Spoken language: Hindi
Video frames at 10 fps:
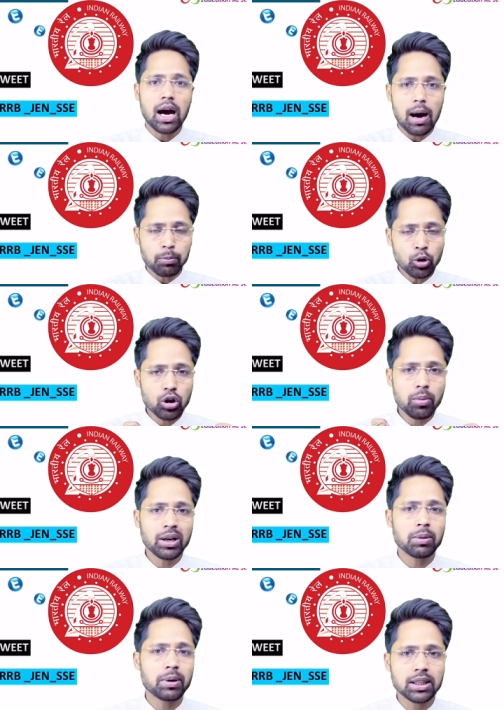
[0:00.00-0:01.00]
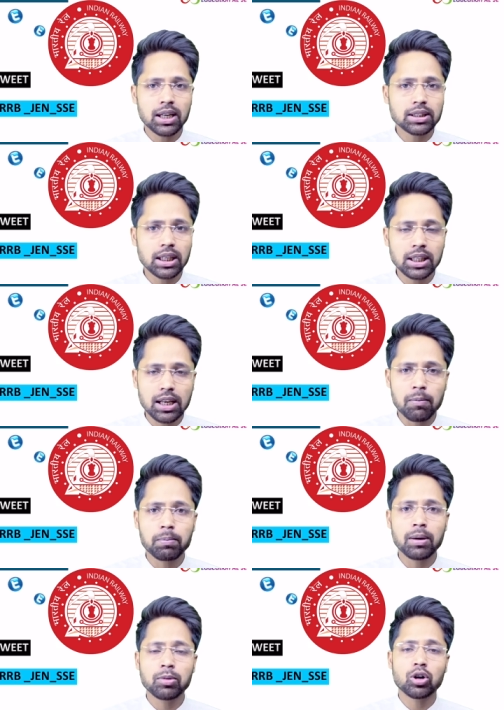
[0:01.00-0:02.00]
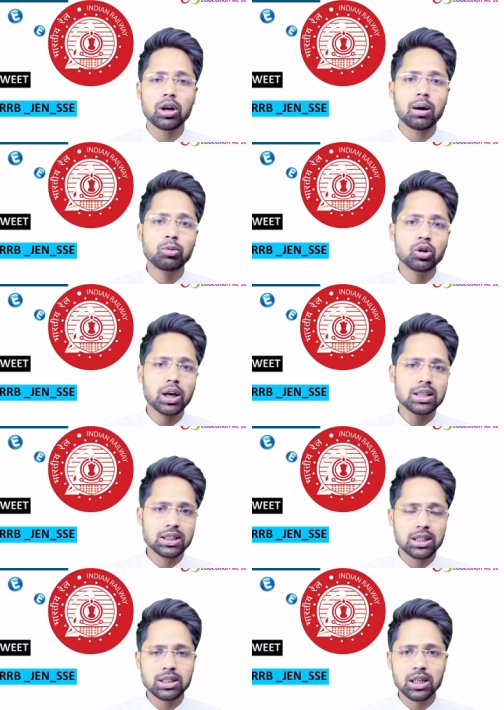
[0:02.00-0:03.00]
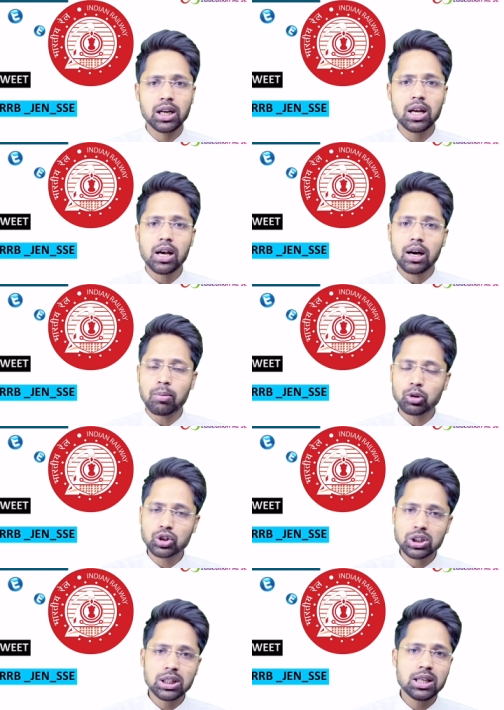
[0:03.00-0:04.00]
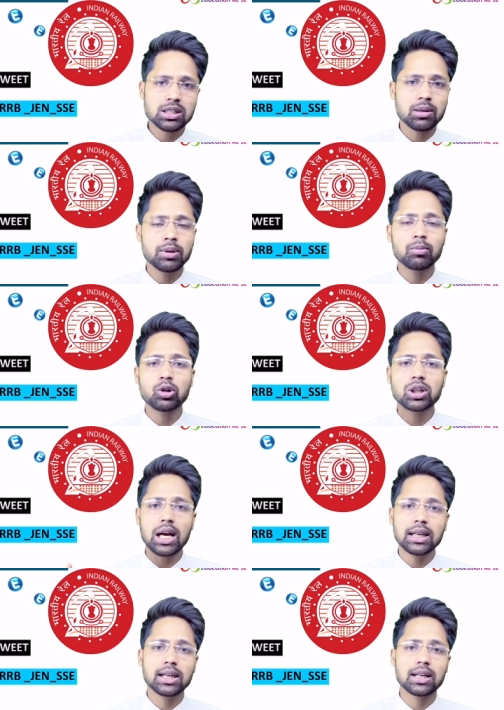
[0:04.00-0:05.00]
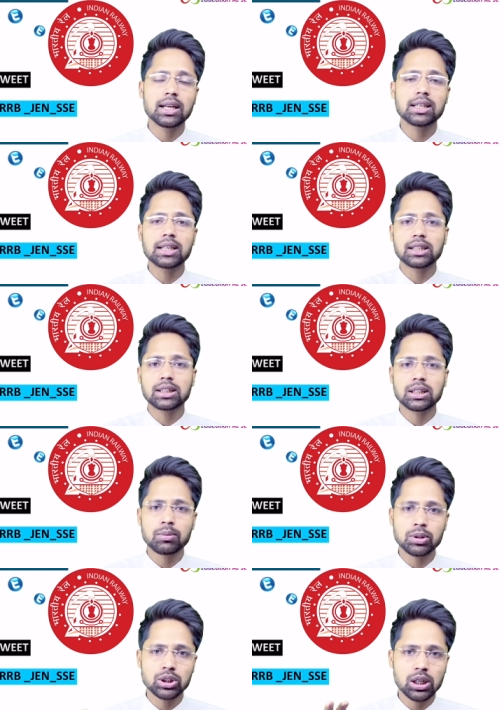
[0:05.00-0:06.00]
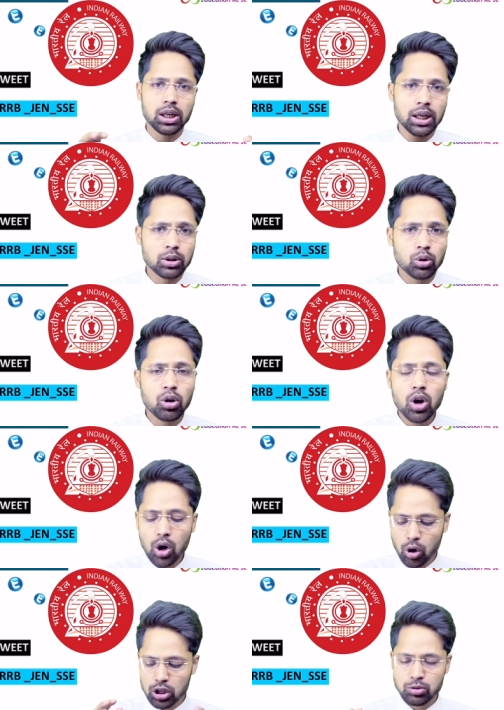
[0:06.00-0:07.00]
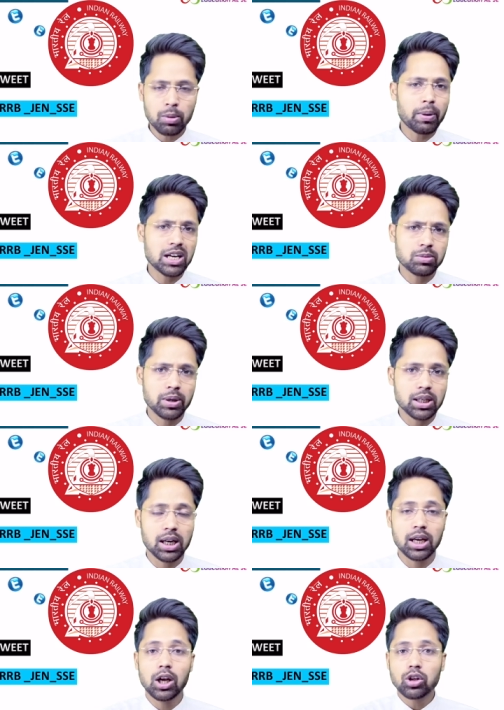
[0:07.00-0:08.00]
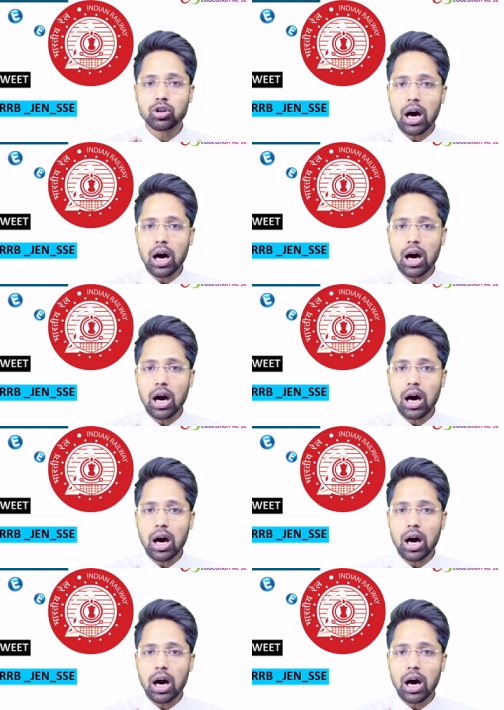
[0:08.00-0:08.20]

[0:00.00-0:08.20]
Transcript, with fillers: आप लोग के भी डिपेंड करता है ये कैंपेन बिकॉज हम लोग एज ए टीचर हम लोग जितने हैं सभी हम लोग ट्राई कर रहे हैं कि ज़्यादा से ज़्यादा बच्चा कनेक्ट हो और इसमें पार्टिसिपेट करे तो